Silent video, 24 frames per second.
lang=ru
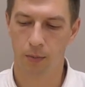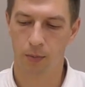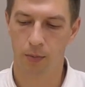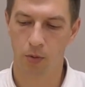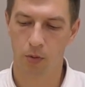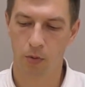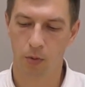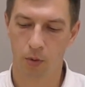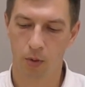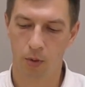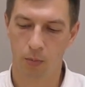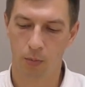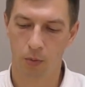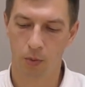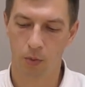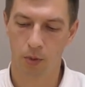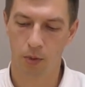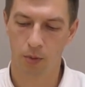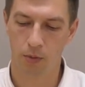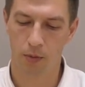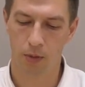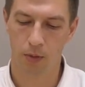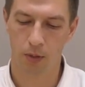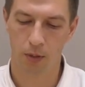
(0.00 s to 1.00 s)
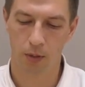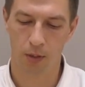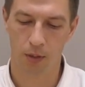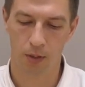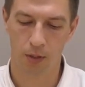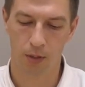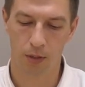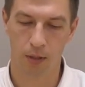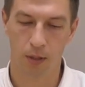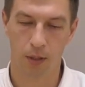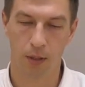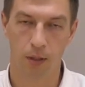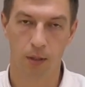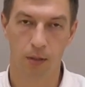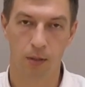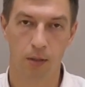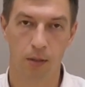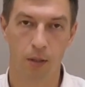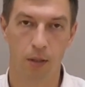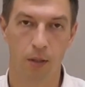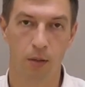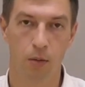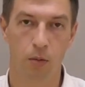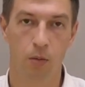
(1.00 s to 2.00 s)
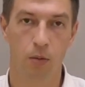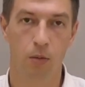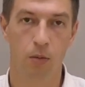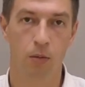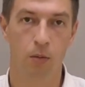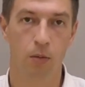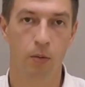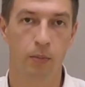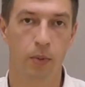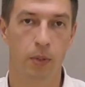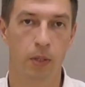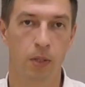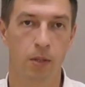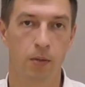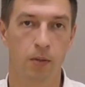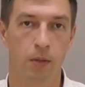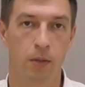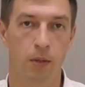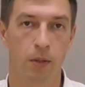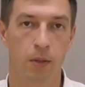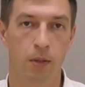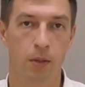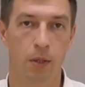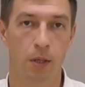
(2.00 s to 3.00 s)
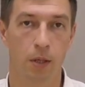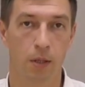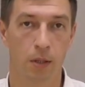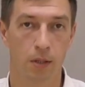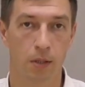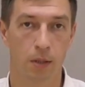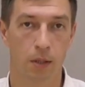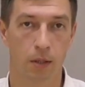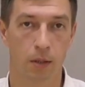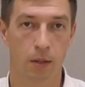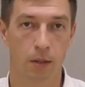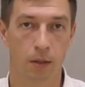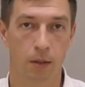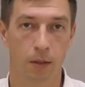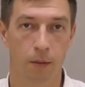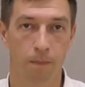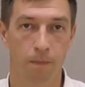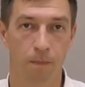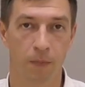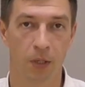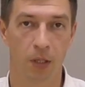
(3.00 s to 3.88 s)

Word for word: обзора будет светильник из коллекции Леон от производителя Азарда.